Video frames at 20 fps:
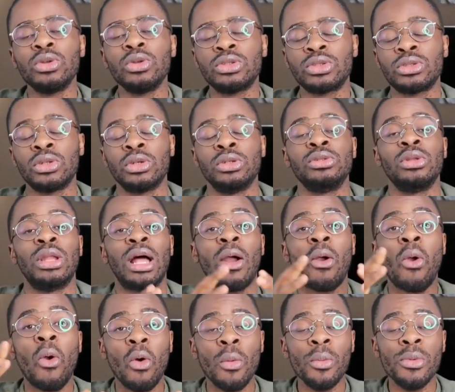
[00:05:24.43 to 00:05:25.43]
au sein de
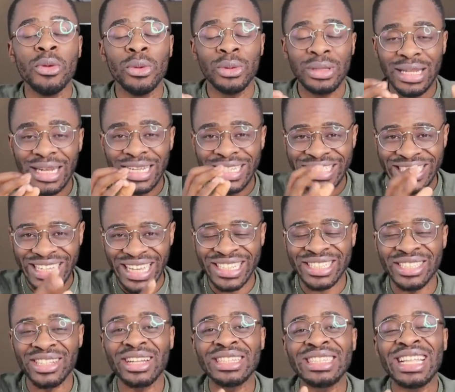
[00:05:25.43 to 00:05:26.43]
la communauté des
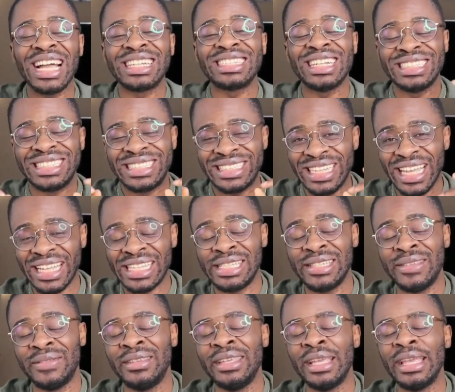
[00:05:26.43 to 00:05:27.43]
chercheurs d'argent
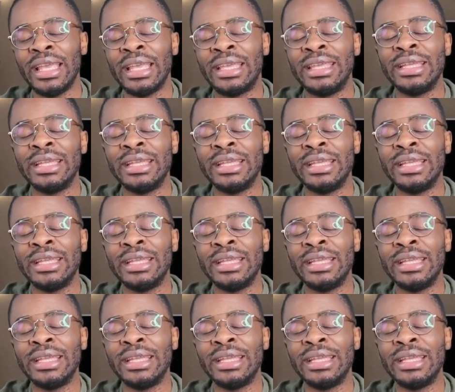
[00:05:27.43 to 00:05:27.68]
certifiés